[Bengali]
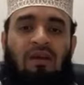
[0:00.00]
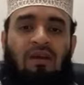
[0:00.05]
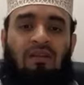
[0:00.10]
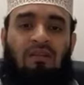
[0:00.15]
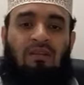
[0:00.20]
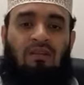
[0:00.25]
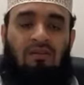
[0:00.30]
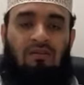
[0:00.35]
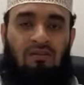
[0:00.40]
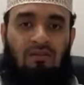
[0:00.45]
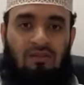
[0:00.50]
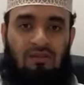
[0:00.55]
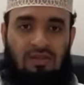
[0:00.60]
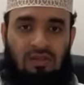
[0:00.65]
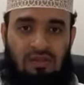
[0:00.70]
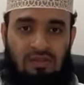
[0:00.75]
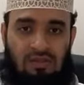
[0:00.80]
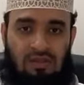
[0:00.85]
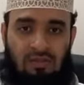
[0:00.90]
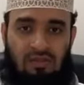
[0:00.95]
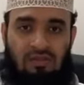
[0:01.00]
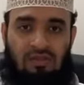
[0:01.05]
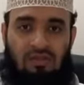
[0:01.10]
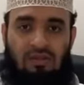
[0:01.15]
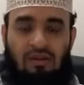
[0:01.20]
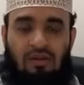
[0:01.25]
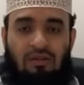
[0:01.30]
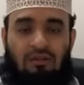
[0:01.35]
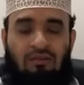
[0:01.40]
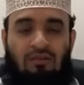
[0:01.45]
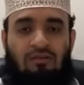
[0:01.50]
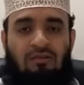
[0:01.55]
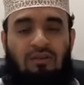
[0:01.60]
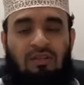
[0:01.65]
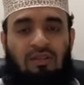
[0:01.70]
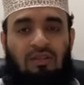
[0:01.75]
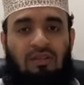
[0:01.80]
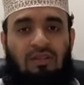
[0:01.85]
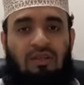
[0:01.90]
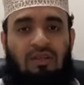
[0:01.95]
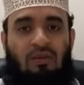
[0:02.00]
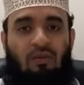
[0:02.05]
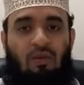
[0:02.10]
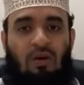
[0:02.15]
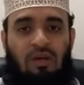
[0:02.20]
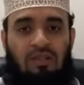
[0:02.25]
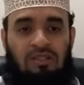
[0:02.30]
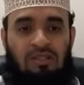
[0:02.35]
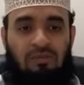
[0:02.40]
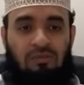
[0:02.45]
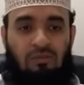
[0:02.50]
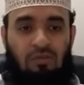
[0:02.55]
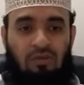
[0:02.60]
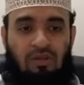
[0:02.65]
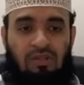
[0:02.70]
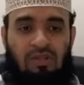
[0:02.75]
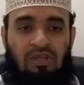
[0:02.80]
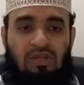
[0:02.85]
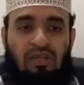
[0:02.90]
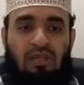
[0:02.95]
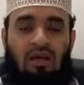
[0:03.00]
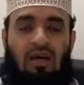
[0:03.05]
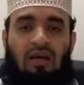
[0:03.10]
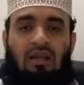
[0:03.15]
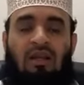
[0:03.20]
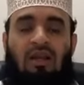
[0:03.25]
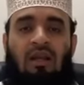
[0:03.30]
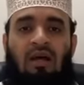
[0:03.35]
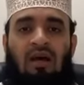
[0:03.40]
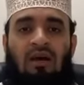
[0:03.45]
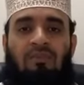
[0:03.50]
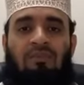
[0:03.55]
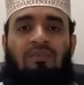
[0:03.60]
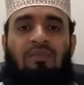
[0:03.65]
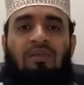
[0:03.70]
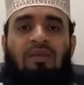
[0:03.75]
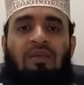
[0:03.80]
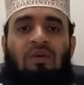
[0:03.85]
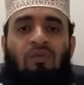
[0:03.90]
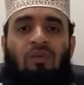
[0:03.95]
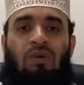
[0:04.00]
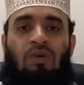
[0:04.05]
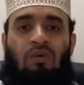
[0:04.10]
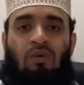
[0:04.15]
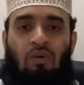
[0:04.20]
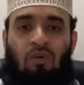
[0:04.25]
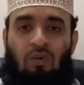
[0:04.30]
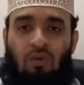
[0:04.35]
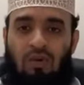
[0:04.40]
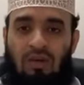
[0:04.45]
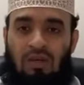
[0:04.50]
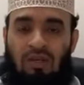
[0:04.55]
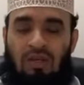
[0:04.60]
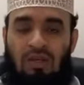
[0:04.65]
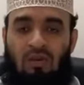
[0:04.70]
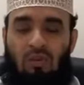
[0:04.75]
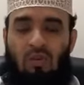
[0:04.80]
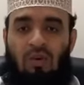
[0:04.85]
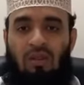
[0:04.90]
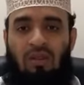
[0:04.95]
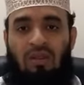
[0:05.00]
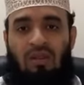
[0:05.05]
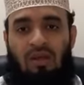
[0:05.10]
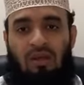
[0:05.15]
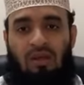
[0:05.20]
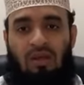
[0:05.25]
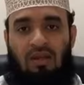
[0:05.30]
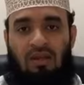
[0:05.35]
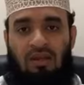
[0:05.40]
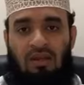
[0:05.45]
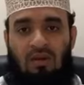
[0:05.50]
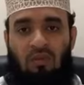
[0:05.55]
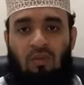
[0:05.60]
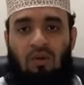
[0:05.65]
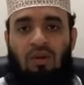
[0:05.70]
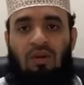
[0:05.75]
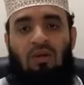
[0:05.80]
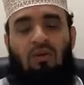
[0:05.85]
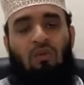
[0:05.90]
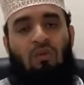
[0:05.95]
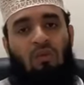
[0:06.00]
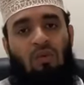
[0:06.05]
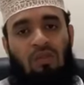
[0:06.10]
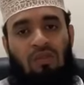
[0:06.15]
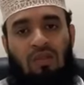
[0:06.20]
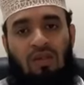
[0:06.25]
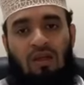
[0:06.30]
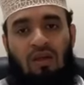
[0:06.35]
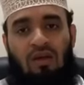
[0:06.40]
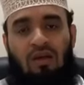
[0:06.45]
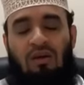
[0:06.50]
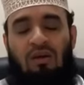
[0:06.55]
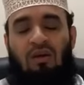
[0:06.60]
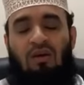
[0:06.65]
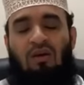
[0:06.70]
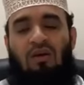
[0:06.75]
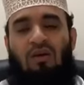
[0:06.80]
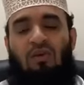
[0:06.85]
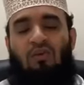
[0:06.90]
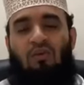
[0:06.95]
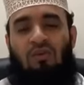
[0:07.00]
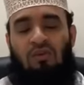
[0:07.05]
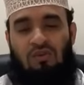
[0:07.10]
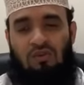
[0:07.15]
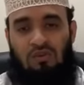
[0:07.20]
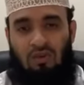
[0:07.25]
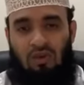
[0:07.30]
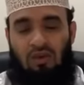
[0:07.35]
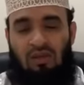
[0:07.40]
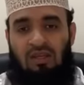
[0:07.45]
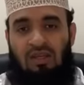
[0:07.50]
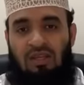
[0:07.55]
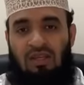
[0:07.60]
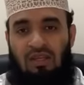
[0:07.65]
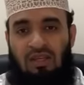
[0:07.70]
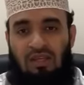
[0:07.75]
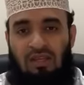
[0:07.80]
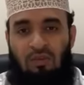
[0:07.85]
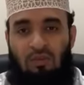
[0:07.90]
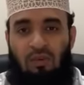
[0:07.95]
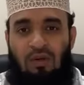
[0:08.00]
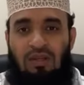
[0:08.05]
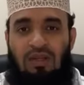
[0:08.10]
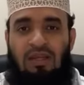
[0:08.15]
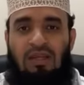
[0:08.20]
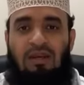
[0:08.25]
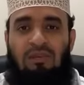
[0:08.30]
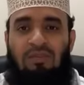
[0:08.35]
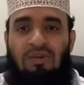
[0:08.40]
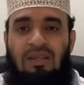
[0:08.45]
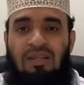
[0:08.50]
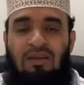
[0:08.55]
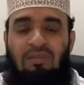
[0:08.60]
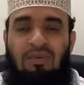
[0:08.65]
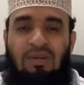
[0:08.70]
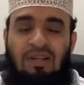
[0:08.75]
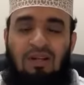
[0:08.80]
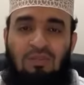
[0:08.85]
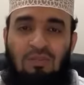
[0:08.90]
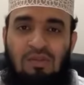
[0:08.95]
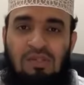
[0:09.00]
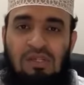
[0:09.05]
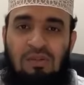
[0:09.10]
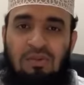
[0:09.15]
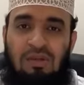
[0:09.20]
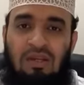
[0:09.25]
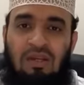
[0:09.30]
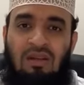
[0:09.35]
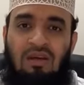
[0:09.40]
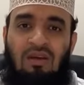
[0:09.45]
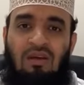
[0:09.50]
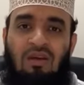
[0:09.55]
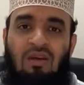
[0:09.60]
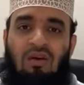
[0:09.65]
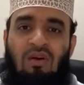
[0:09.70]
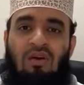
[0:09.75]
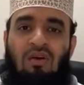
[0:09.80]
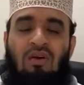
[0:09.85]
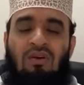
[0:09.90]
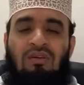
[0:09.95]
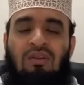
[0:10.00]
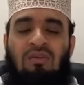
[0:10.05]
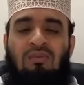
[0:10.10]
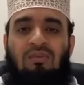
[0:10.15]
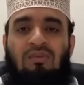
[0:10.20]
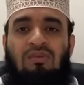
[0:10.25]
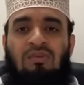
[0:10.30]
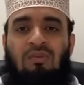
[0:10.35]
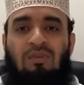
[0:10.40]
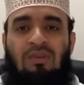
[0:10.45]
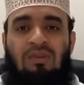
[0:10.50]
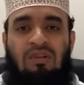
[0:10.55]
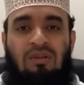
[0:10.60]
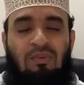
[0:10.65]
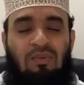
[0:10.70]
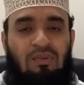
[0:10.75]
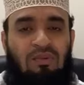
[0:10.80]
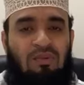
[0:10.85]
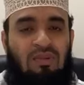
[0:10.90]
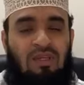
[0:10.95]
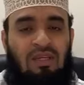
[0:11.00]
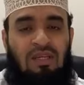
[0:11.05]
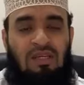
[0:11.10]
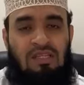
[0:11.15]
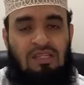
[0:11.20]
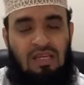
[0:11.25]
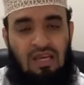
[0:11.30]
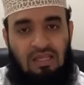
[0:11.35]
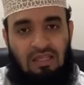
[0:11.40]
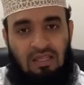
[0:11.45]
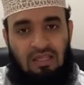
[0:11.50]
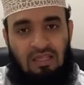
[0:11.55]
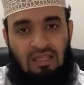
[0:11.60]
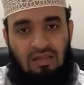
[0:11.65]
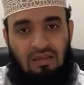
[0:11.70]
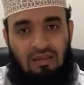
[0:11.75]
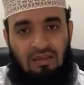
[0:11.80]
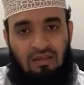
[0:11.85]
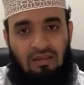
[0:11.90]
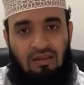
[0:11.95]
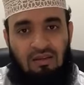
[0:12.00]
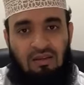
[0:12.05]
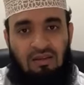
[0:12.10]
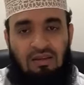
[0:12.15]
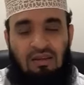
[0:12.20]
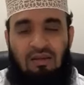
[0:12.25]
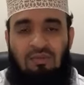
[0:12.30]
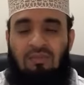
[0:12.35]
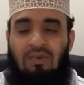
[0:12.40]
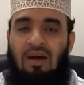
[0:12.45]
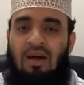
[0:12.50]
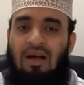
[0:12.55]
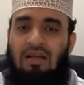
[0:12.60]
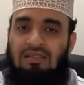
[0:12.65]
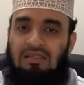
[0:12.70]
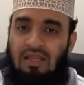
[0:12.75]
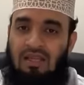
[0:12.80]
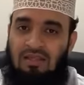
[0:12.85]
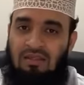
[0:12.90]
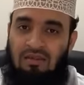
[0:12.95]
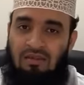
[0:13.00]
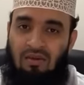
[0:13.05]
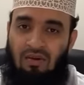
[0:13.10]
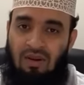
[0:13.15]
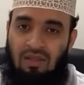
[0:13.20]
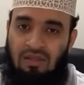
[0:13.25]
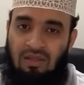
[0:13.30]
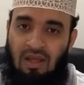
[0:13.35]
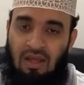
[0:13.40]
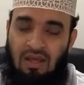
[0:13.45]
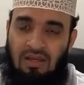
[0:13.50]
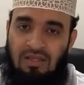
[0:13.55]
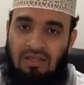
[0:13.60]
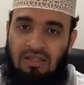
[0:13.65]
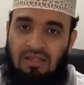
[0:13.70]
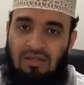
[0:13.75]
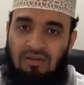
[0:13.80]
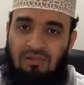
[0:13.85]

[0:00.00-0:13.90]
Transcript: যে আল্লাহ রাসুল সাহা ইসলামের সাদাকাতুল ফিতিরকে ওয়াজিব করেছেন আলাল আবদি ওয়াল হুর্রি ওয়াল জাকারি ওয়াল উংসা ও সগিরি ওয়াল খাবিরি মিনাল মুসলিমিন অর্থাৎ মুসলমানদের মধ্যে থেকে স্বাধীন কিংবা আজাদ করা দাস